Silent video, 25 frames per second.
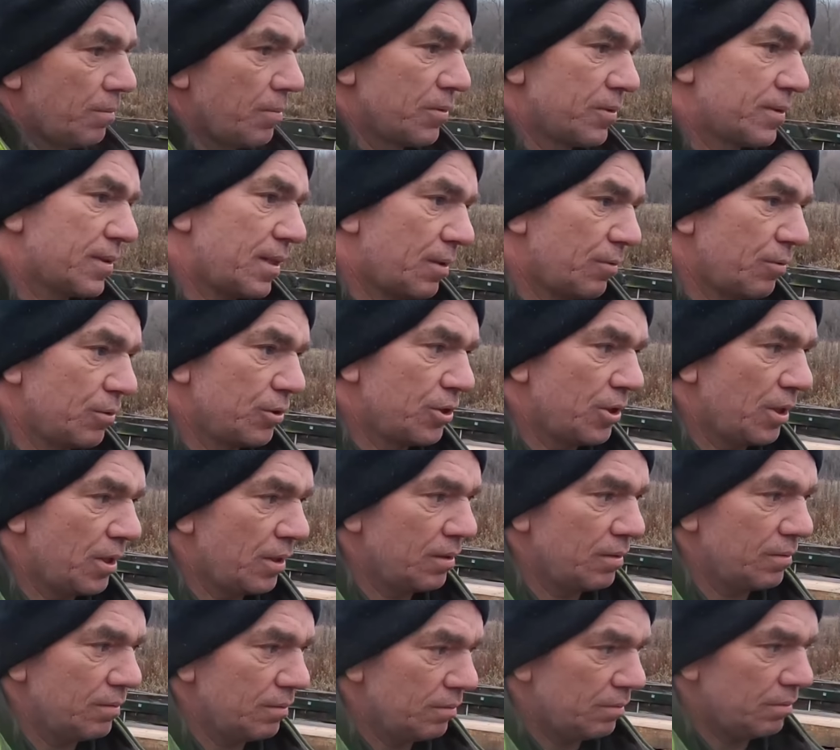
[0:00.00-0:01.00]
robiąc cały
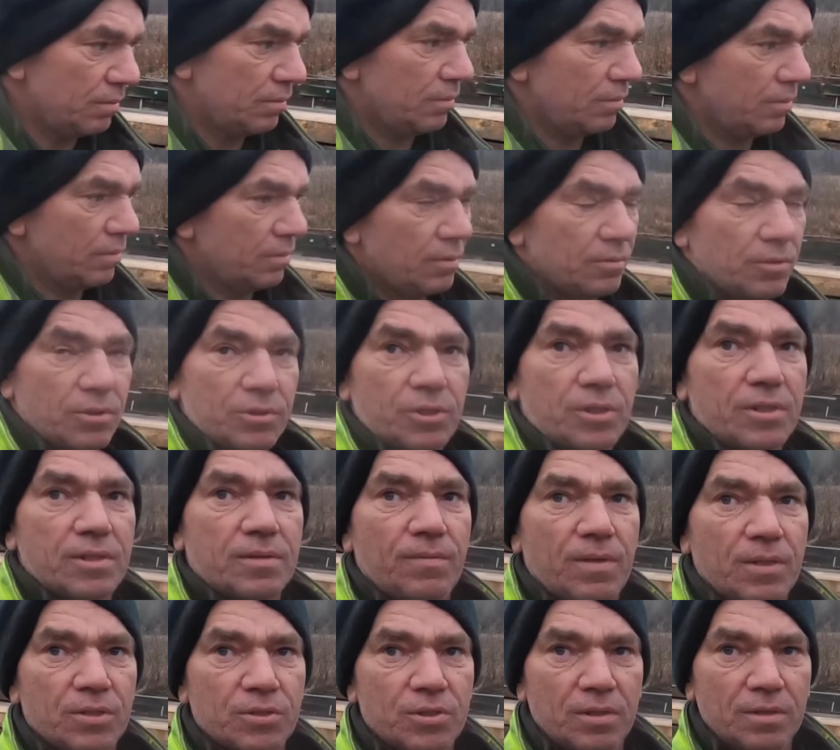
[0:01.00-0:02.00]
dzień, no to też jest
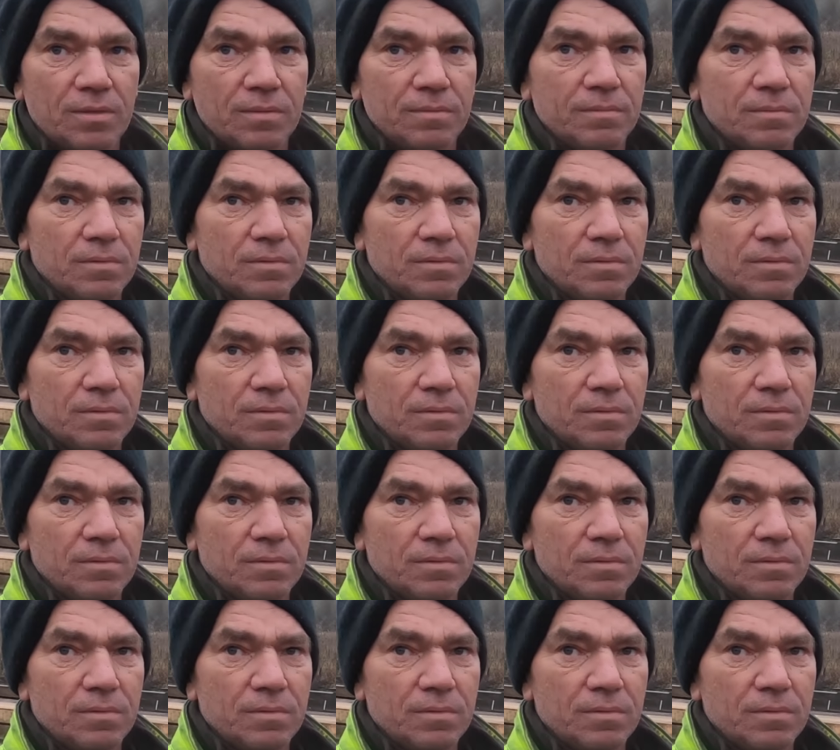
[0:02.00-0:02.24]
ważne,